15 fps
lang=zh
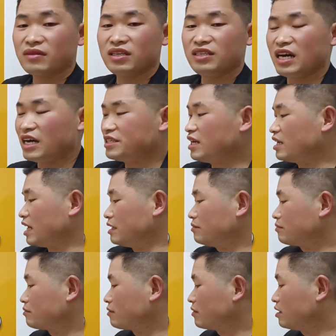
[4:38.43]
压下来，
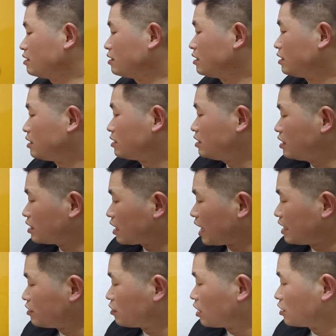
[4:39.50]
第二
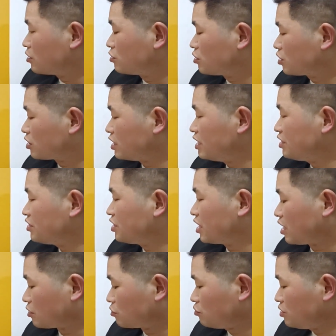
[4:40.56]
还有啊，可以
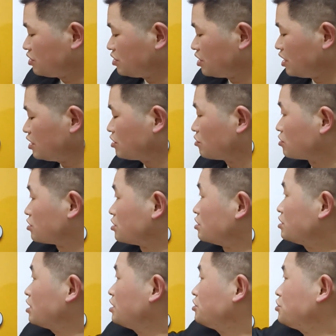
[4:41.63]
抢住先手直
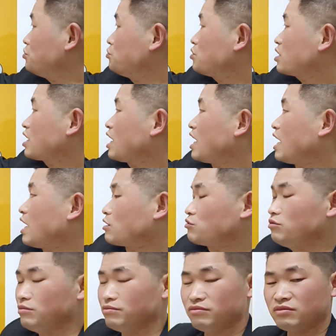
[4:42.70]
接进去卡
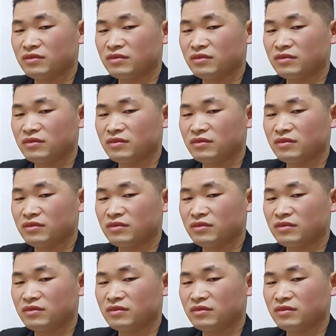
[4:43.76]
住。